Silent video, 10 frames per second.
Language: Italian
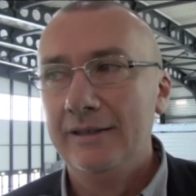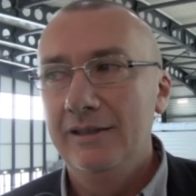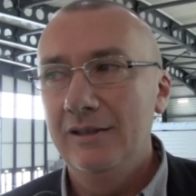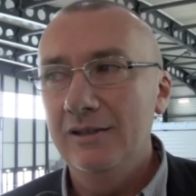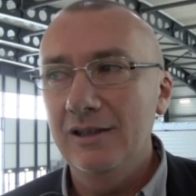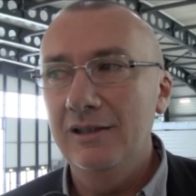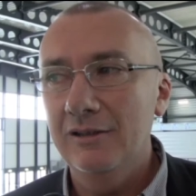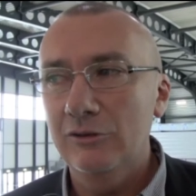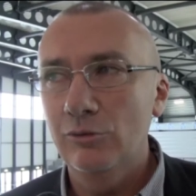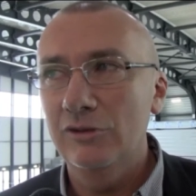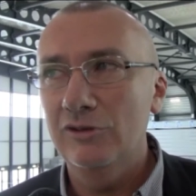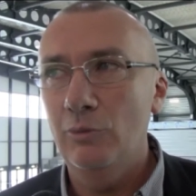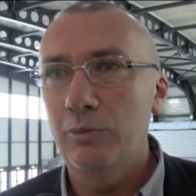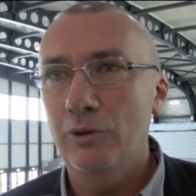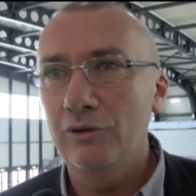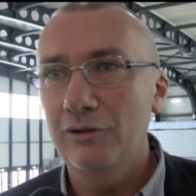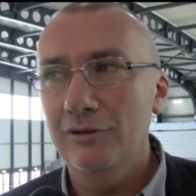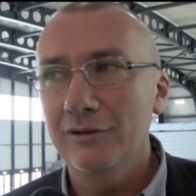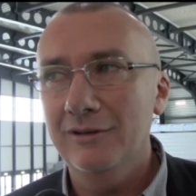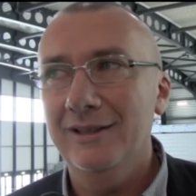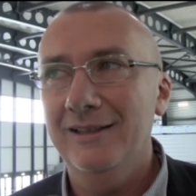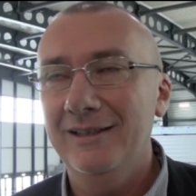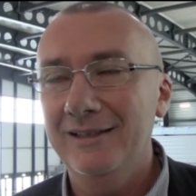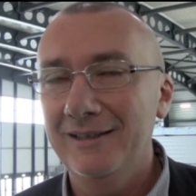di salire su questo podio che